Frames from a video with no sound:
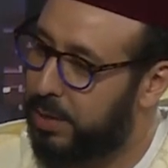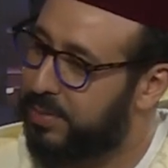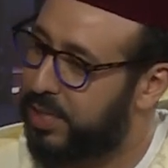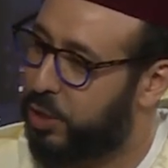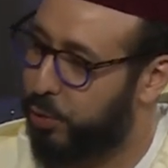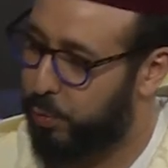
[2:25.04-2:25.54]

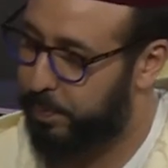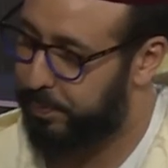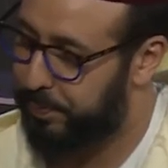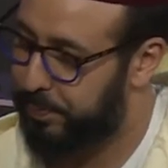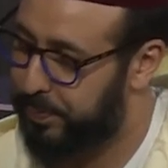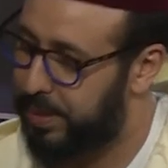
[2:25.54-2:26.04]
15 يوم
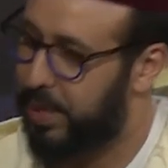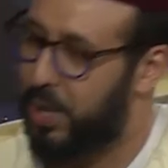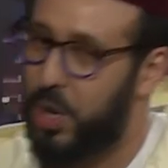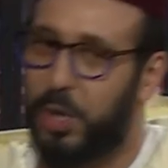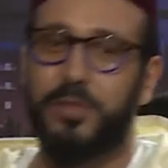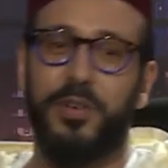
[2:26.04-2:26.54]

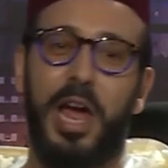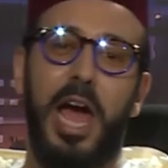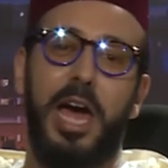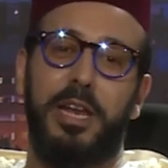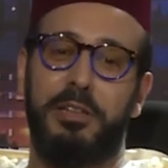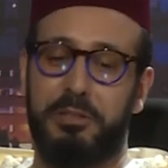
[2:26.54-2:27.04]
كنت
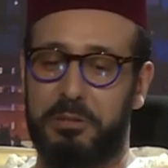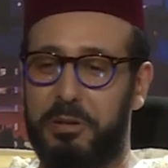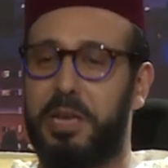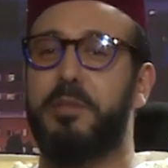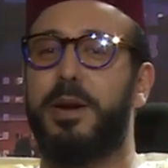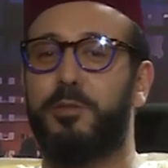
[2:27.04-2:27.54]
فرحان شكون
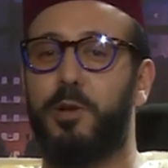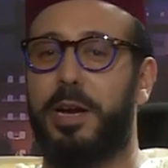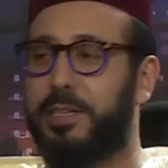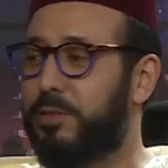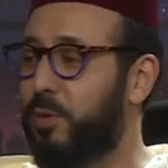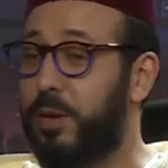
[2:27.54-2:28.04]
عماد
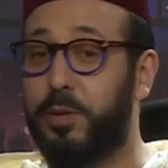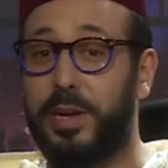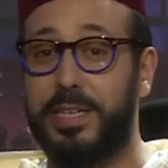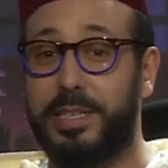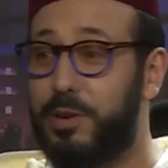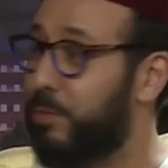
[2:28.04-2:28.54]
واحد واحد
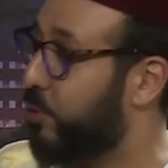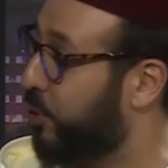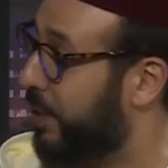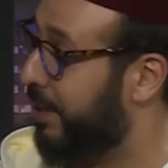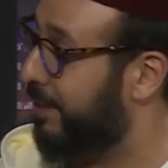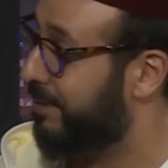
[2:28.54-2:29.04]
خيته ولا
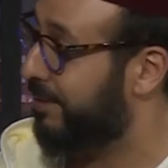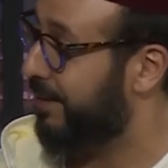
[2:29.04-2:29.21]
مشكل